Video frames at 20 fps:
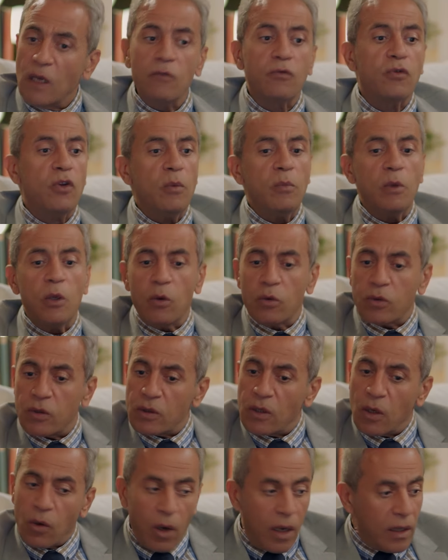انتوا اعملوا اللي
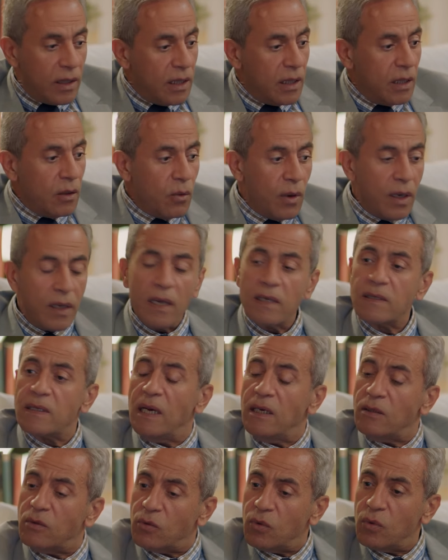تقدروا عليه وانا
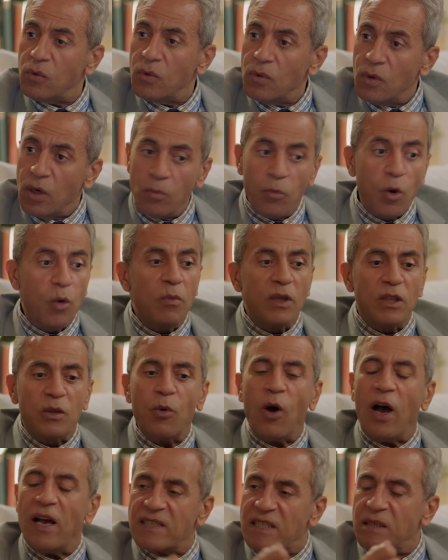اساعدكم المهم
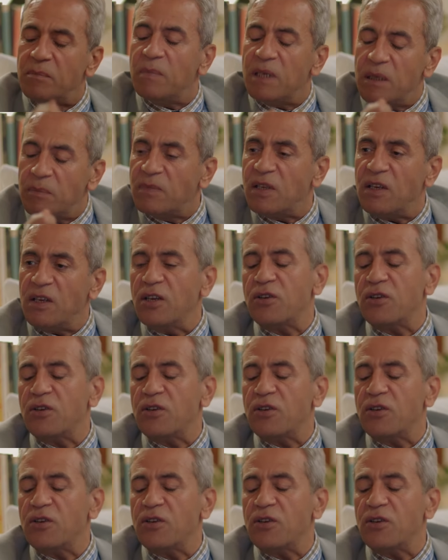تبقوا حاسين بقيمه